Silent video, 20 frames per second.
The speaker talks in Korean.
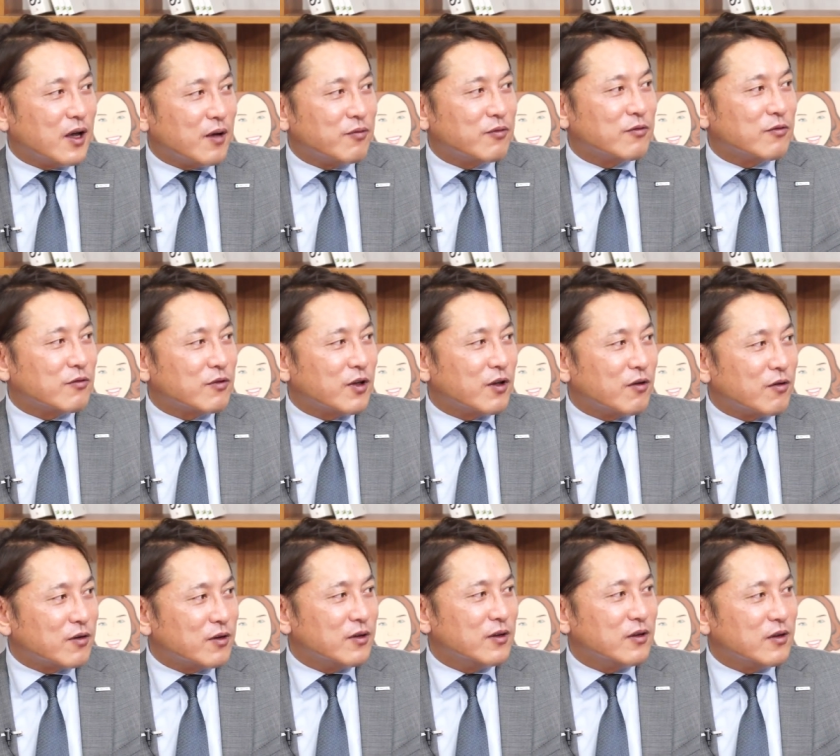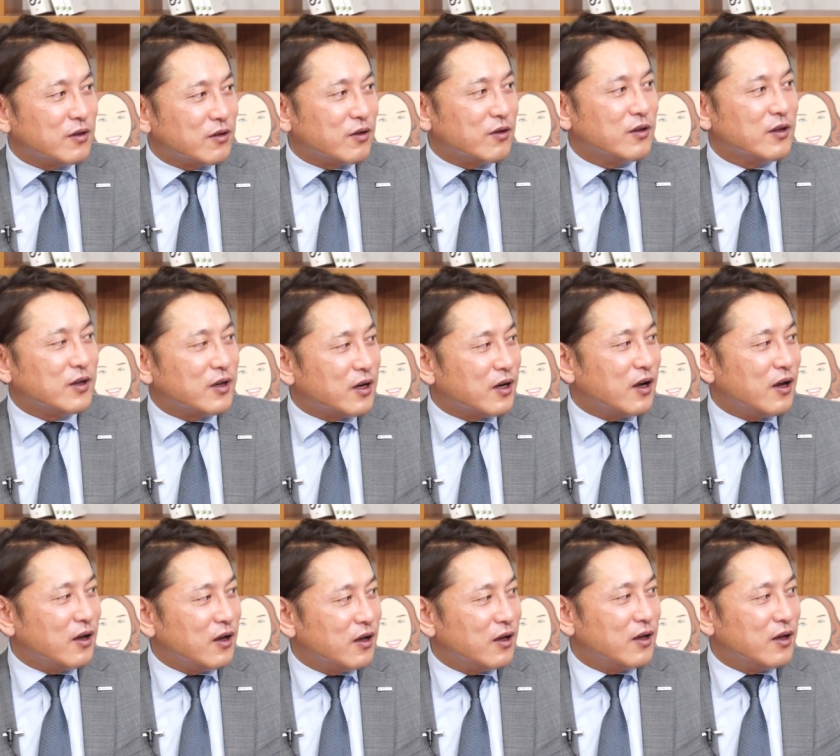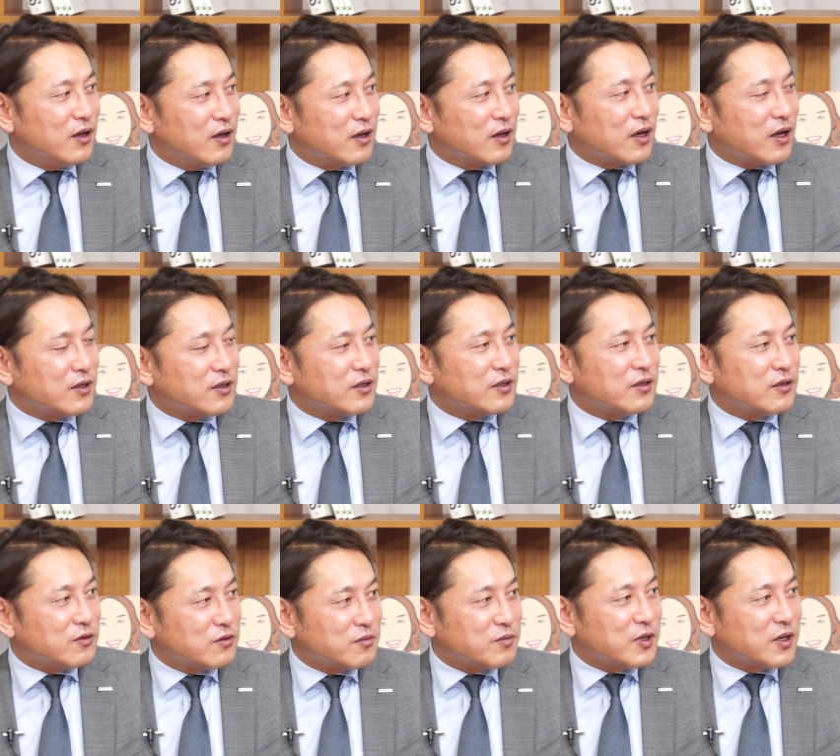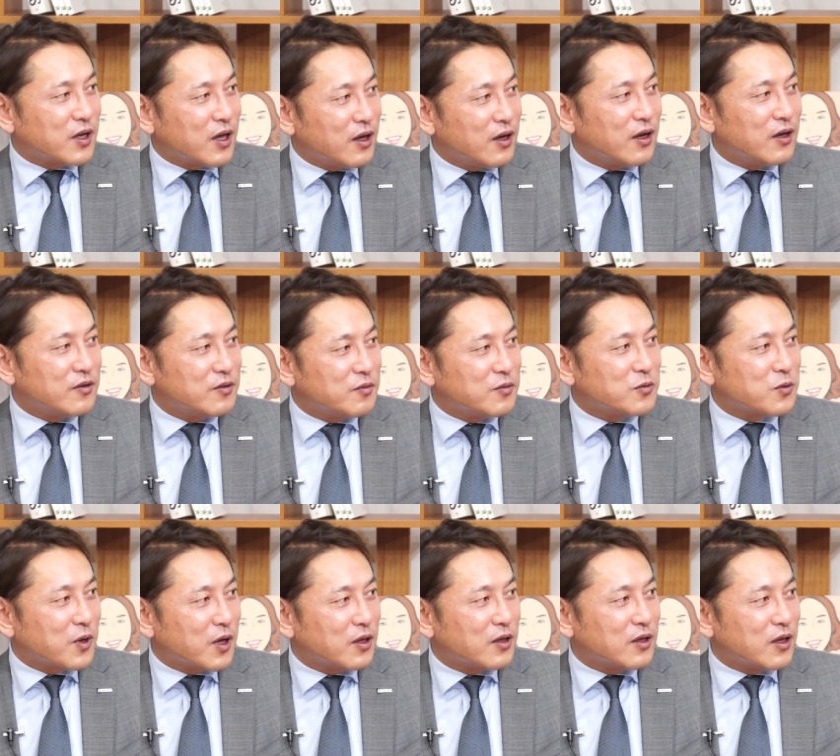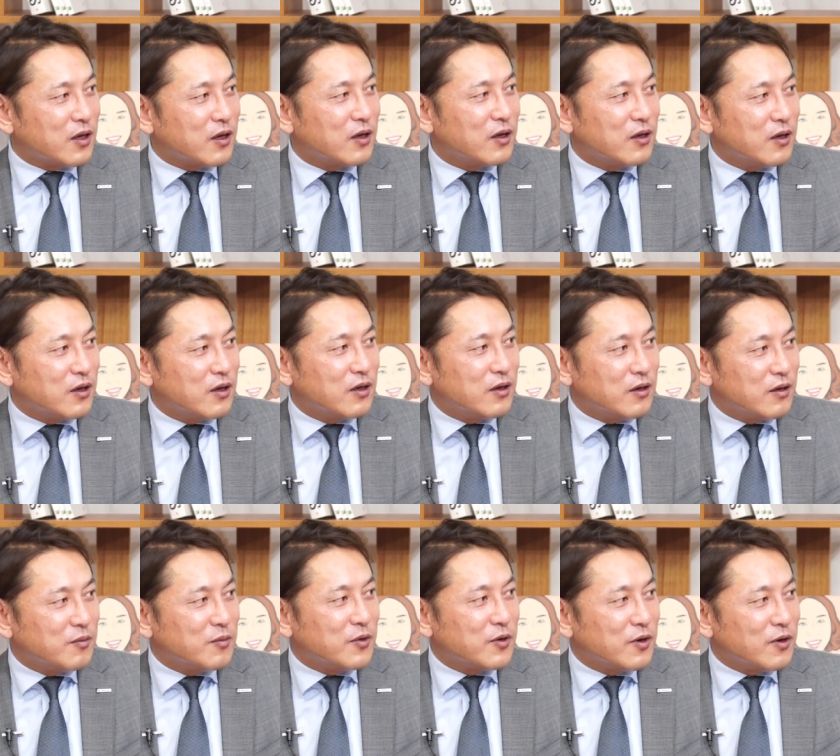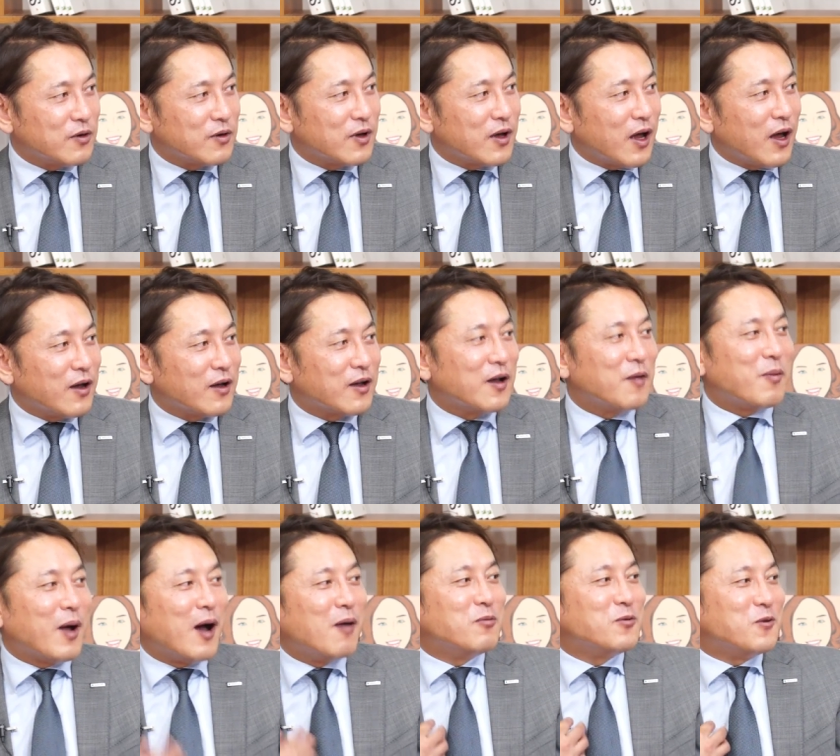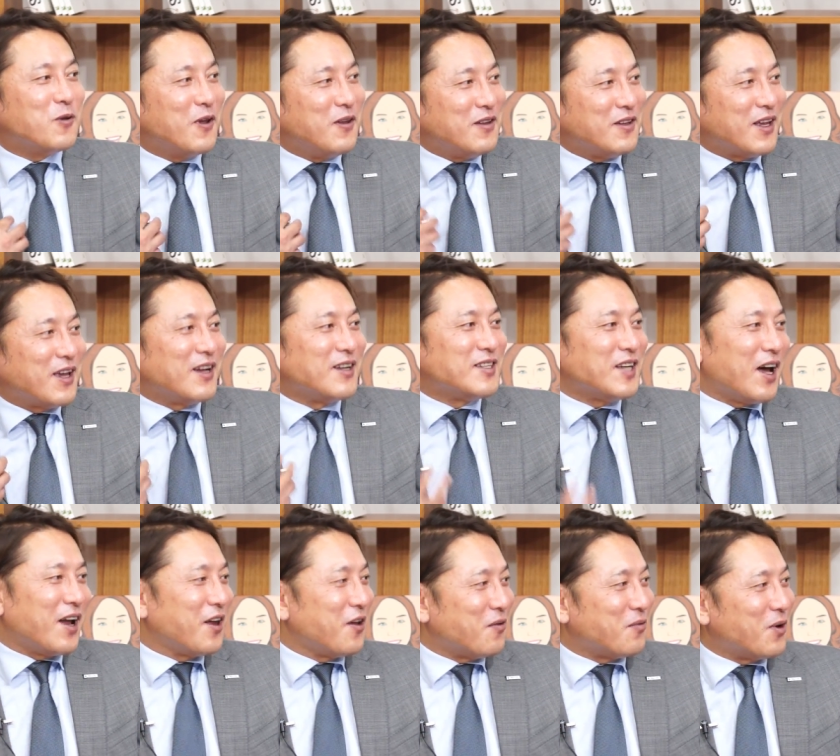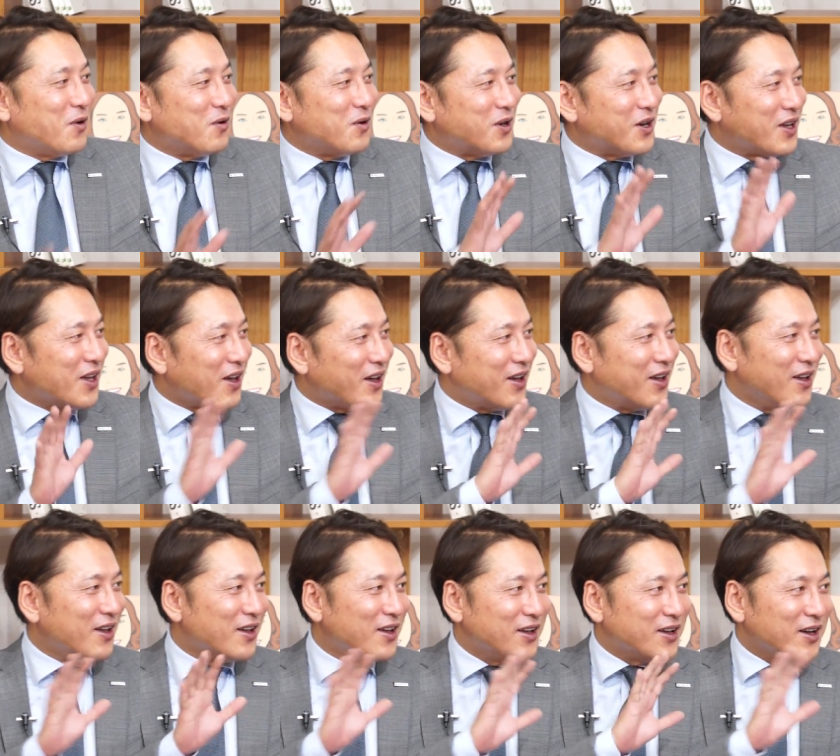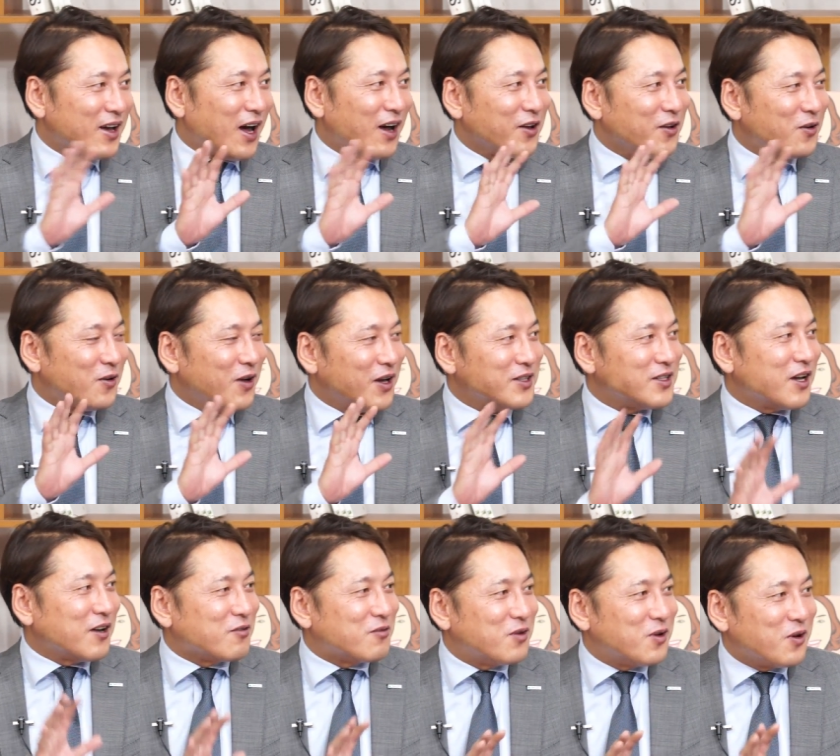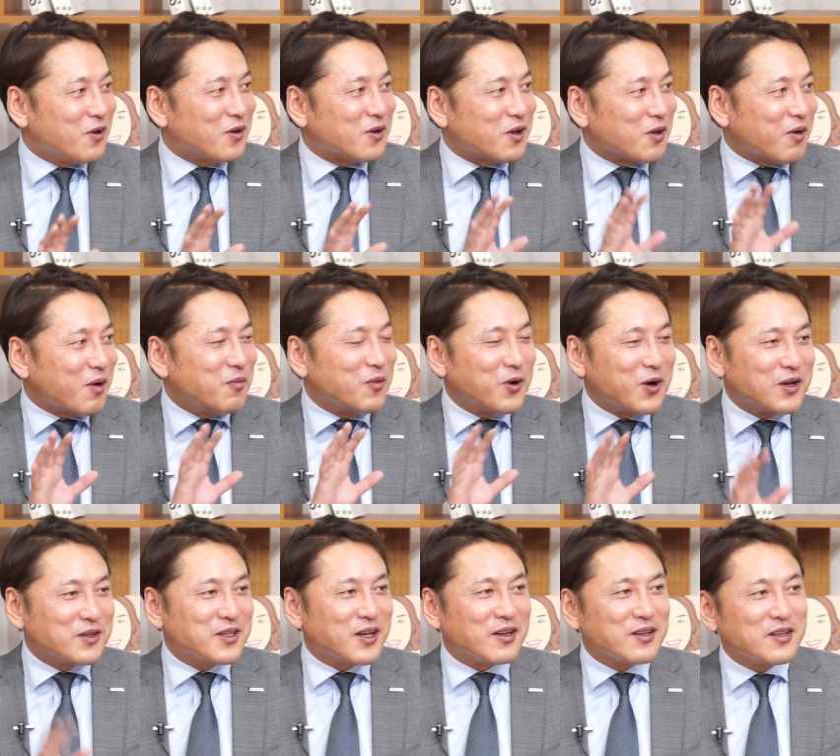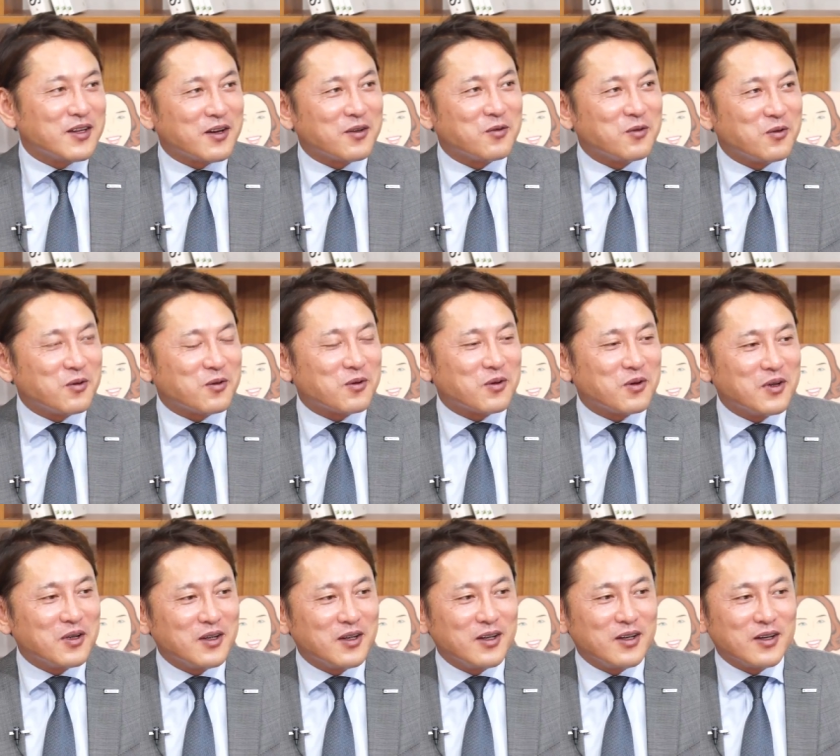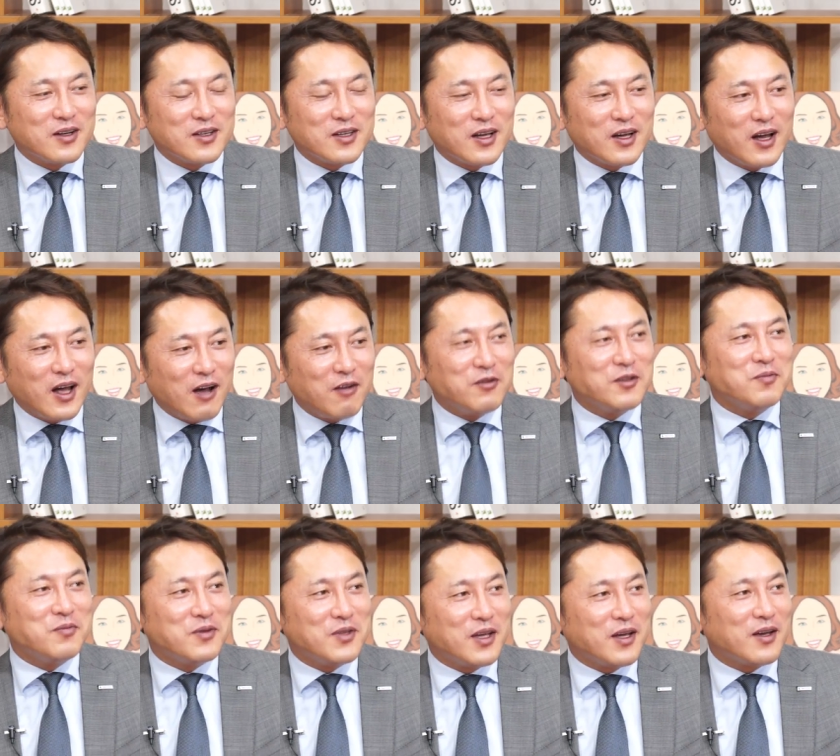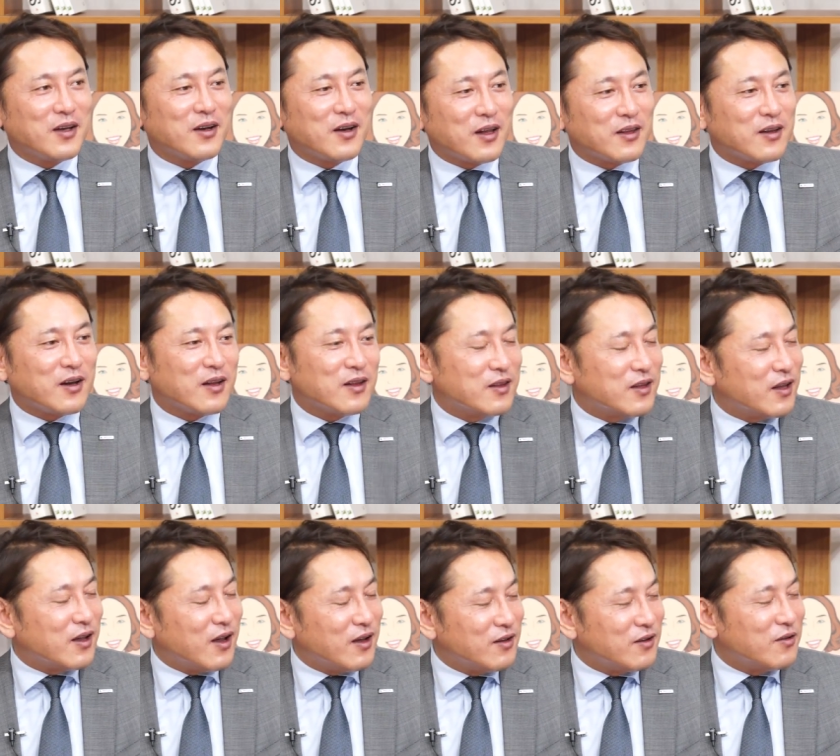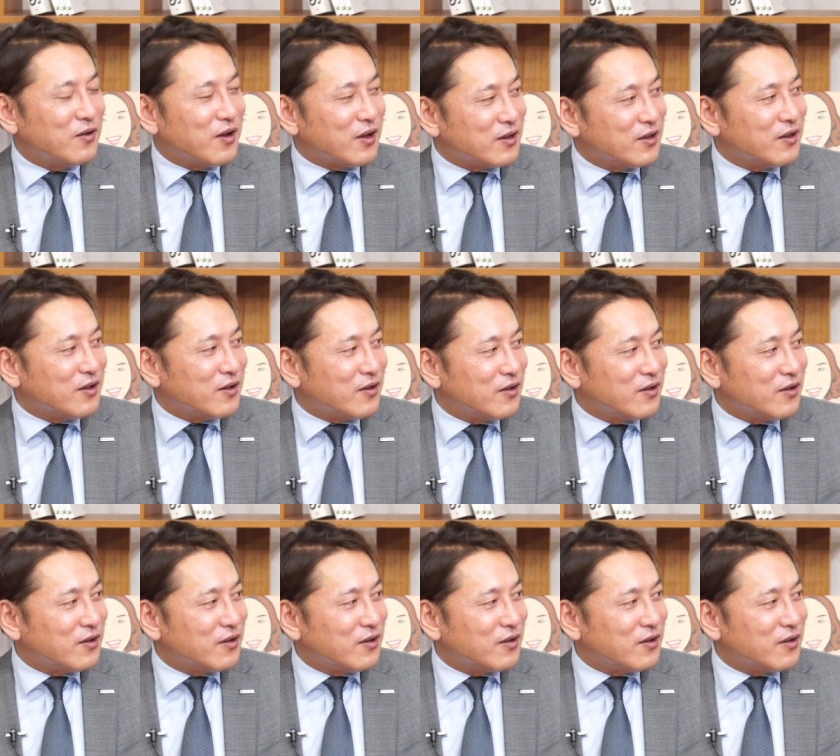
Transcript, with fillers: 앞으로 어. 6개월은 너희들이랑 같이 좀 이렇게 해나갔으면 좋겠다. 야뭐 이런 그러니까, 그러니까, 마음속에 있는 얘기를 잘해요. 별로 이렇게 가려 하지 않고요. 이게 어. 완벽하지 않더라도 그냥 하고 싶은 얘기를 애들한테 하는 것 같아요.